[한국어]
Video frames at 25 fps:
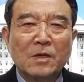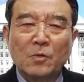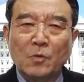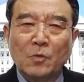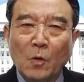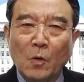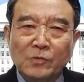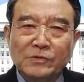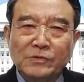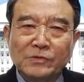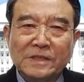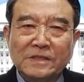
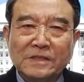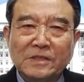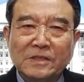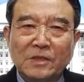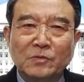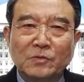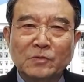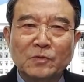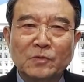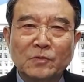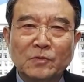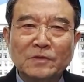
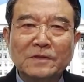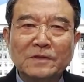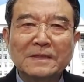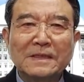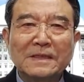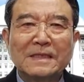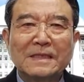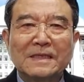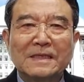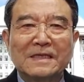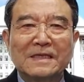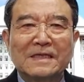공식적으로는
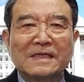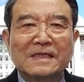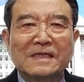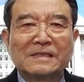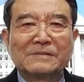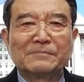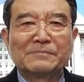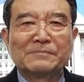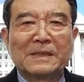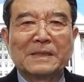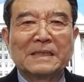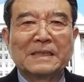
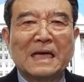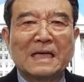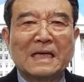거짓말이